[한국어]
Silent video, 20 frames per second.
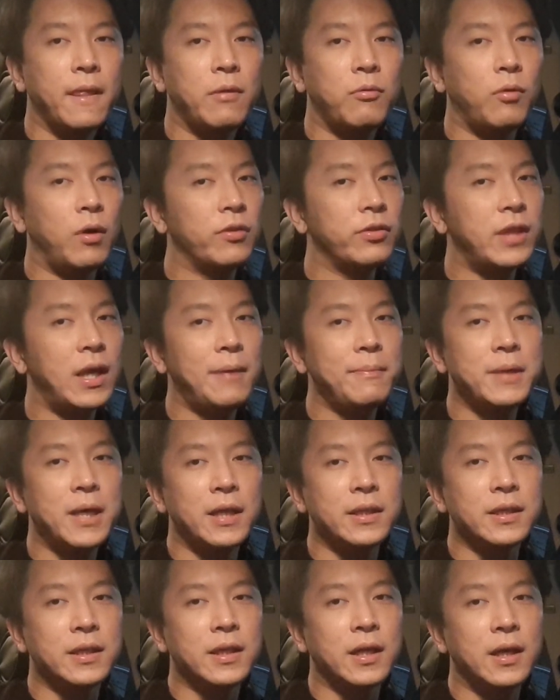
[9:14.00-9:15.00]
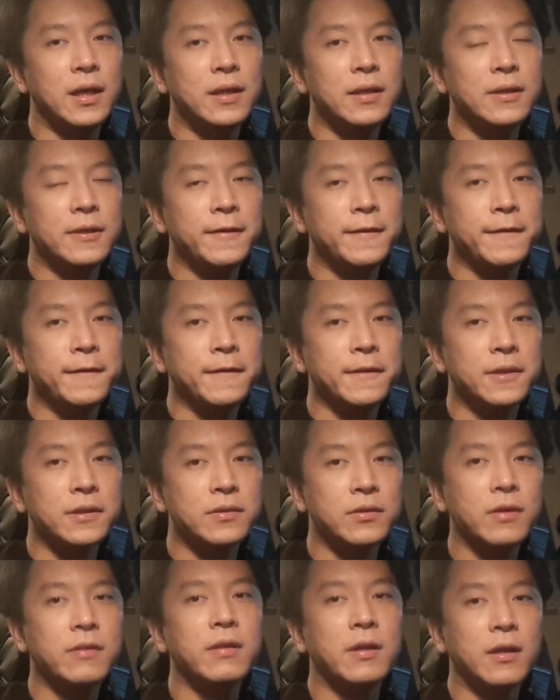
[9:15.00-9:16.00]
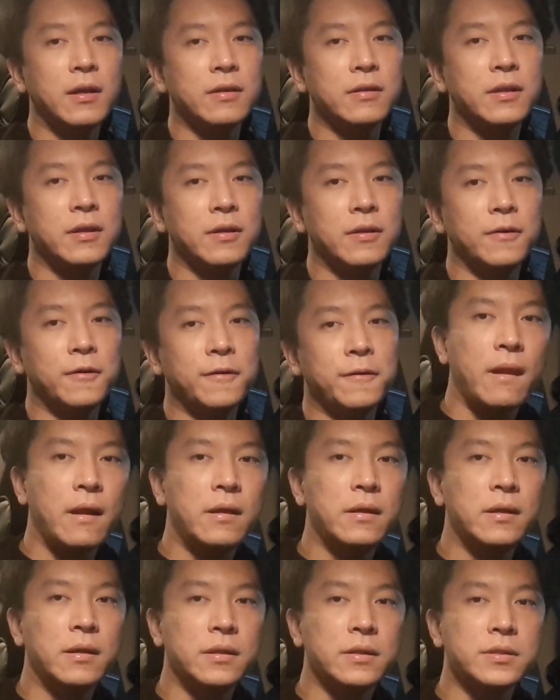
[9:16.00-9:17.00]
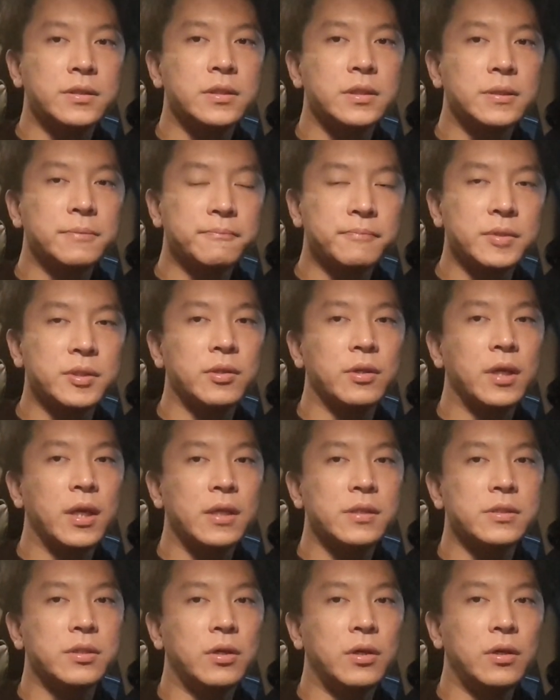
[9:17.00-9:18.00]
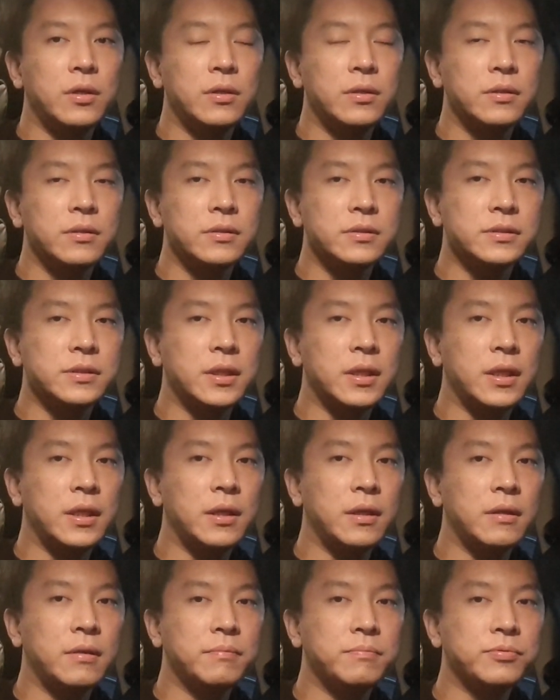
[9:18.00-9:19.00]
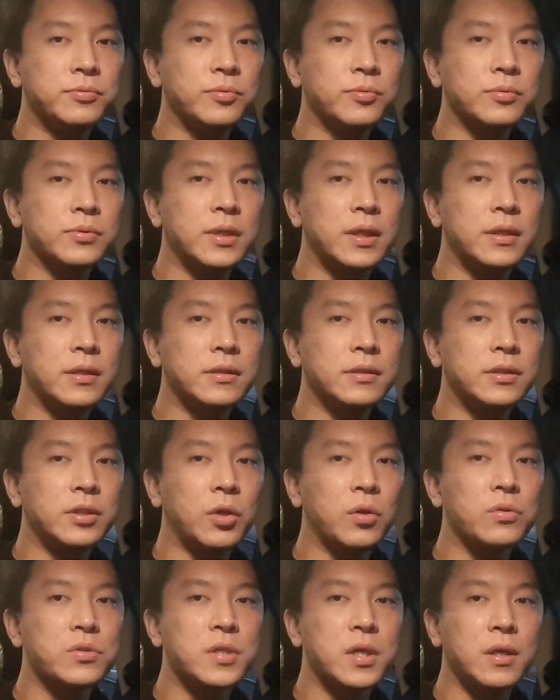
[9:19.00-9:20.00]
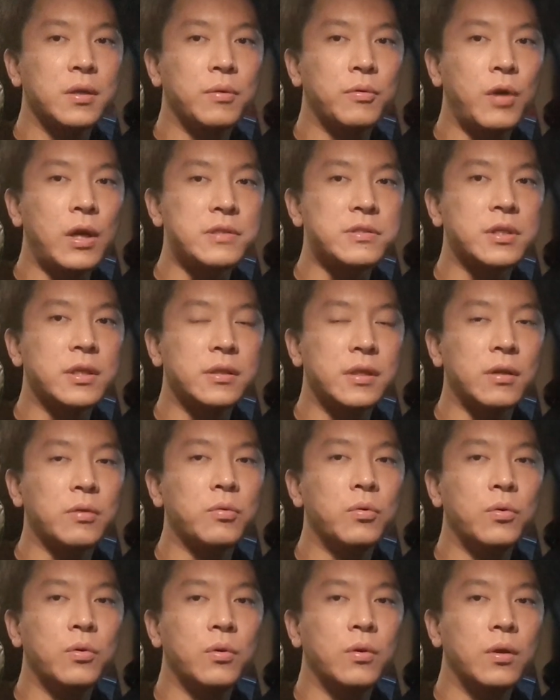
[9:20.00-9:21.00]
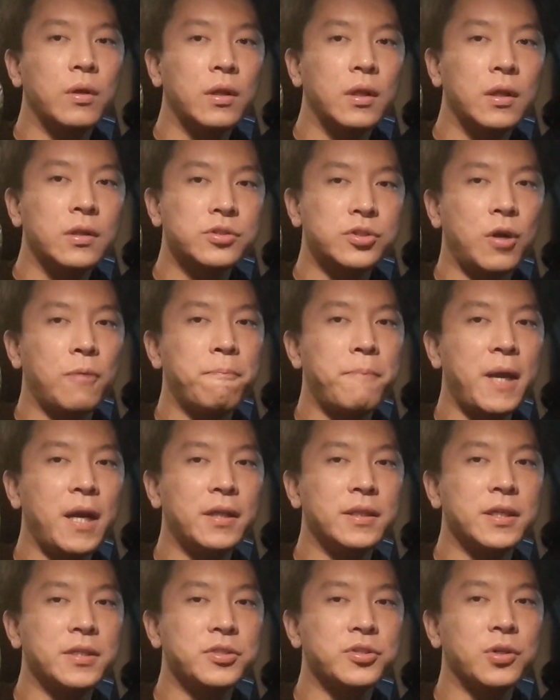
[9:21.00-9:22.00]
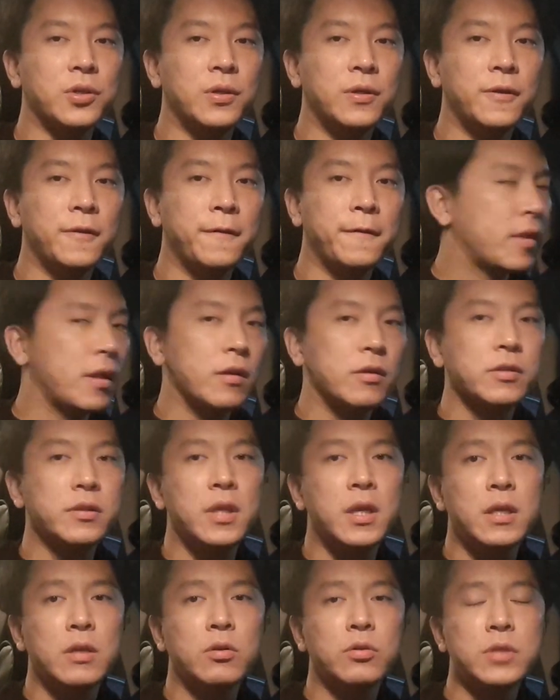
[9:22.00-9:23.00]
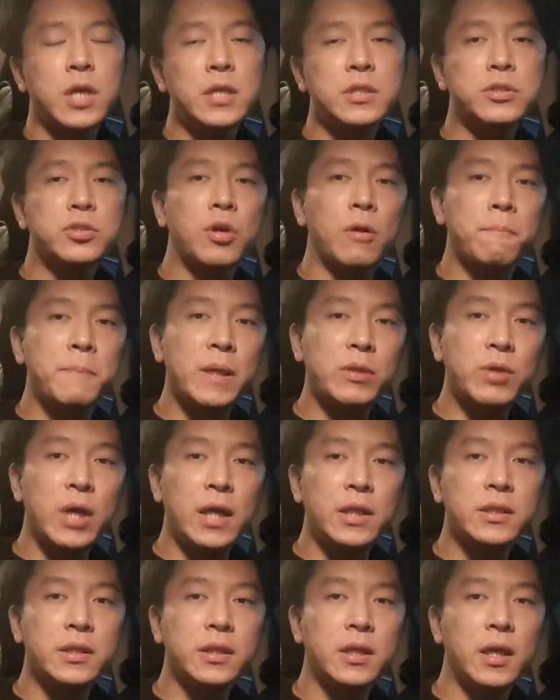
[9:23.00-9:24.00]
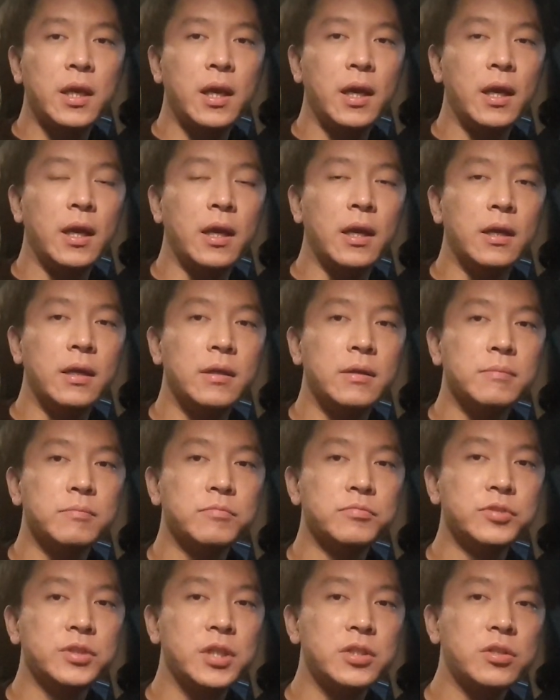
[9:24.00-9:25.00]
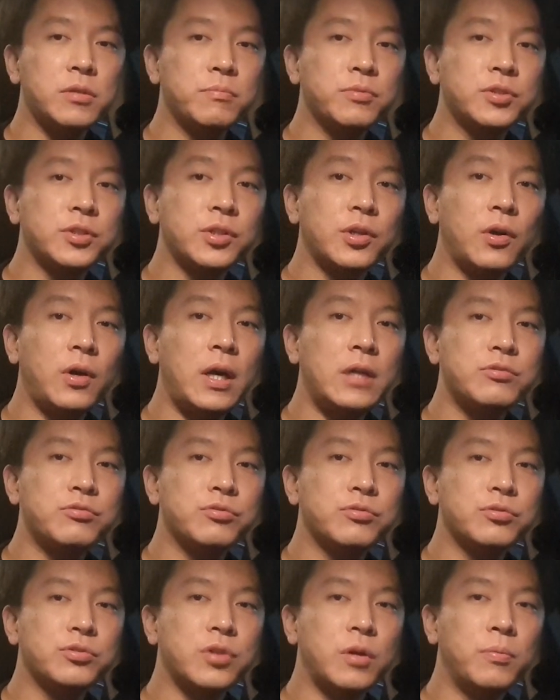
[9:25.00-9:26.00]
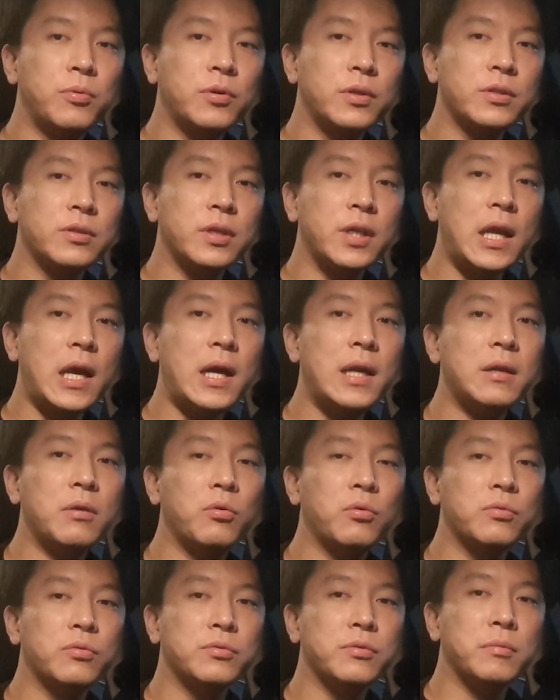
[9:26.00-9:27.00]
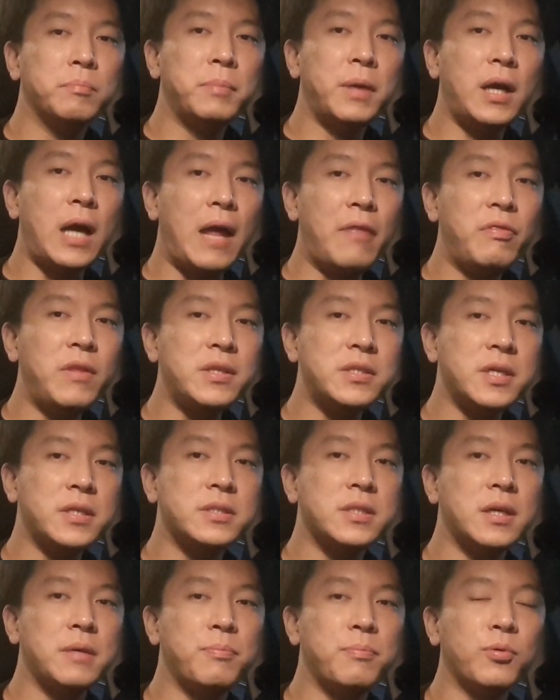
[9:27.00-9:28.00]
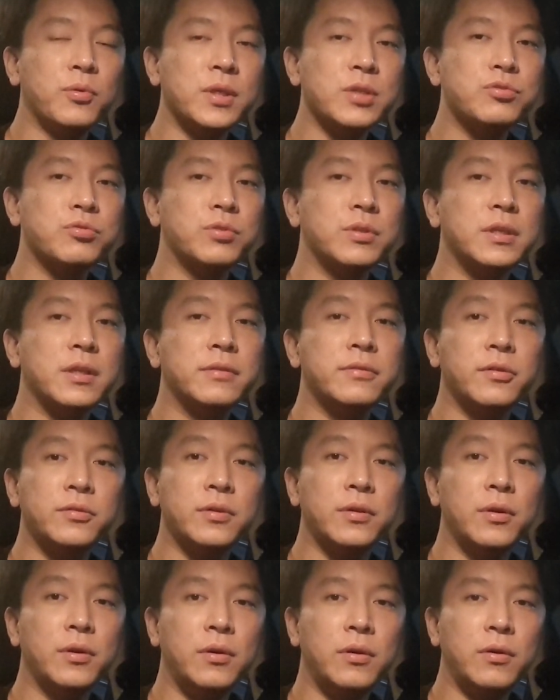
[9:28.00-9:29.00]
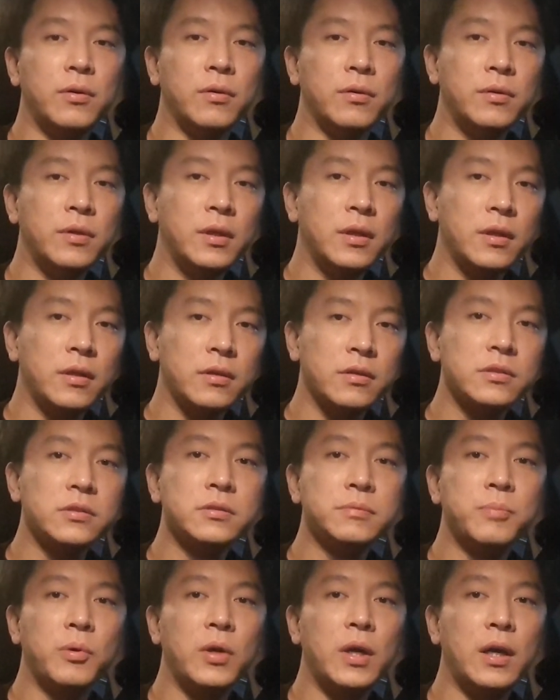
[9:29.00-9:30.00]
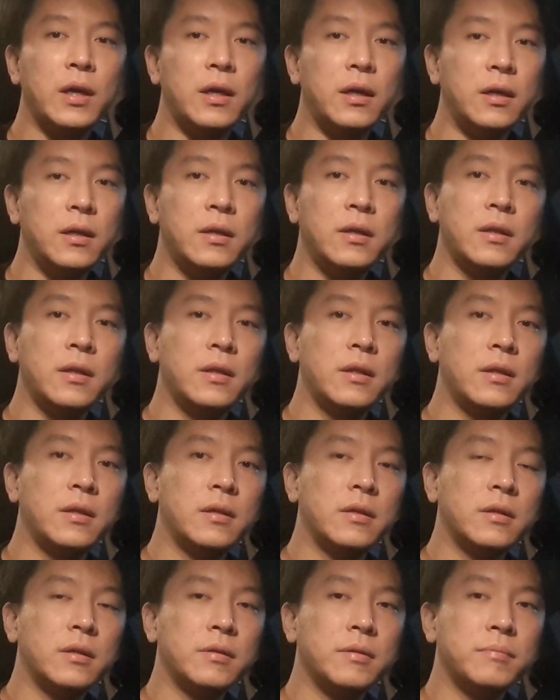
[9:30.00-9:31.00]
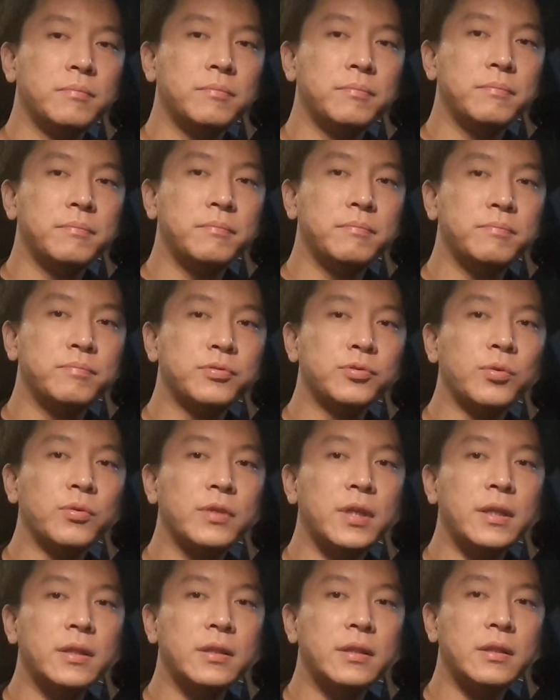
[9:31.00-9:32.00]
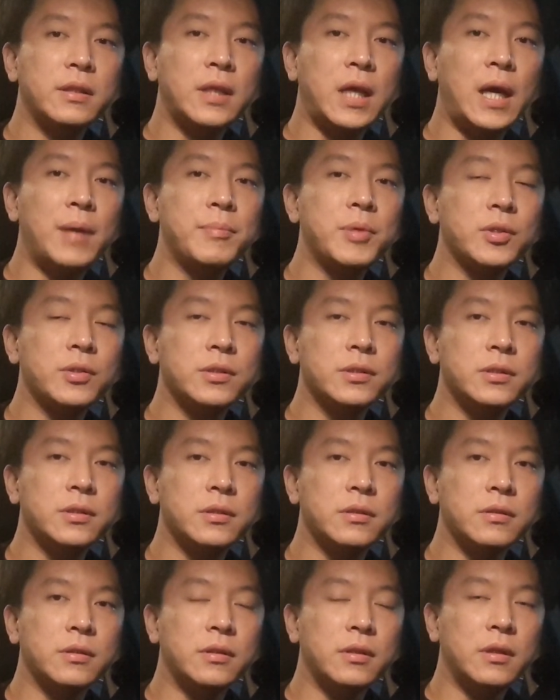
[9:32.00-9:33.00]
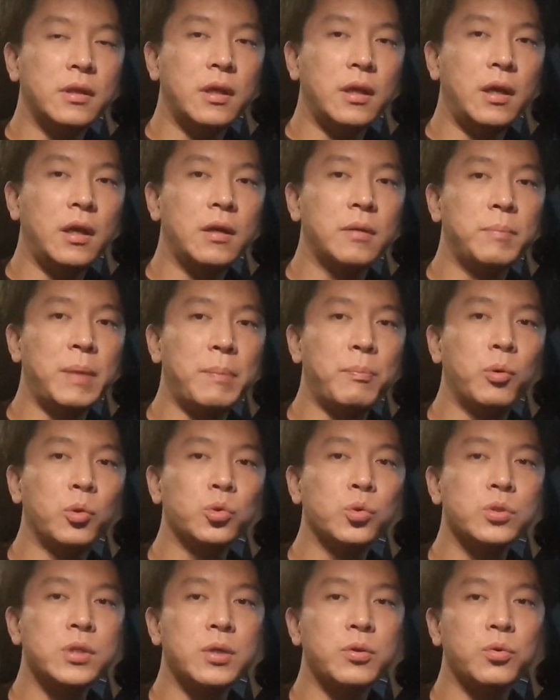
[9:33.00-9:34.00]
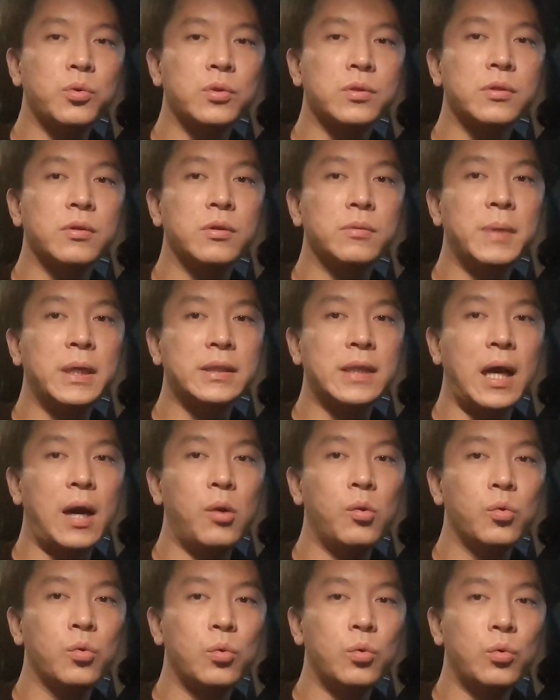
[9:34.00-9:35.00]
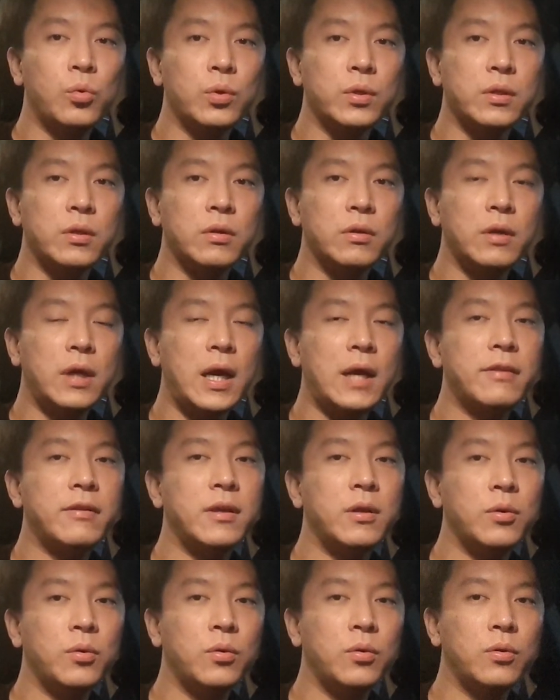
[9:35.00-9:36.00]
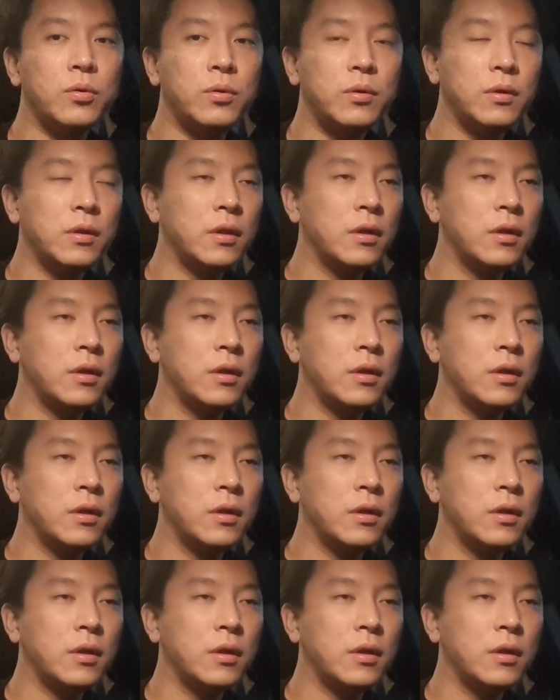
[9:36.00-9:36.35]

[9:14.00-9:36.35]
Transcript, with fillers: 원탑이 아닌가 그렇게 생각을 해요. 예, 지금 그렇게 해서 이제 부동산을 여러 채 가지게 됐고 적폐가 됐죠. 근데 이거 사실 적폐도 아닌 게 문재인 정부 들어가지고 저보고 이렇게 하라고 막 안내 책자 보내주고 이랬었어요. 그 뭐야 부동산 가면은 아 막 보도 자료로 그런 거 막 나오고 이런 거 하세요.